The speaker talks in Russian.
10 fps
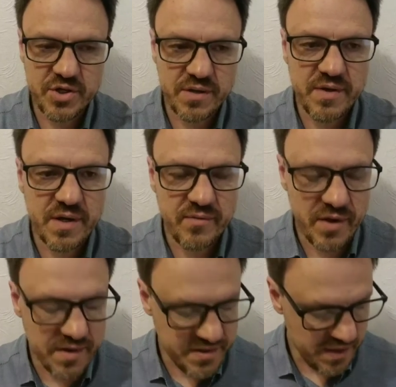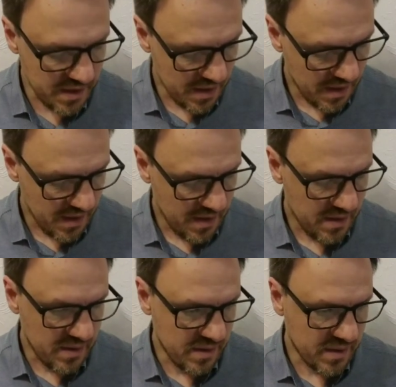человека во Христе,
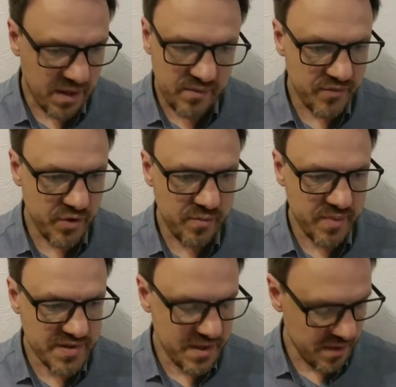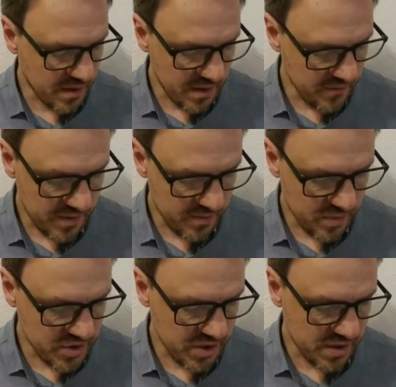э, как во втором послании к Коринфянам,
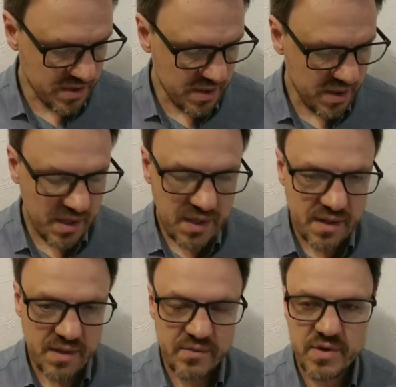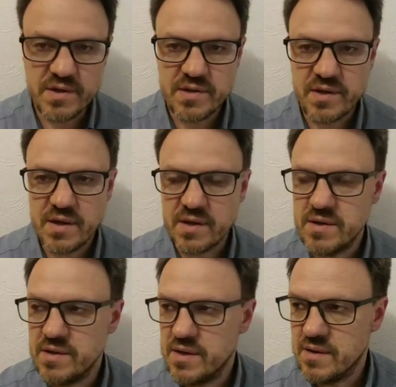больше нигде, наверное, так
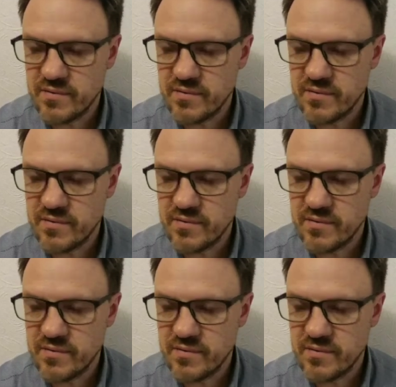не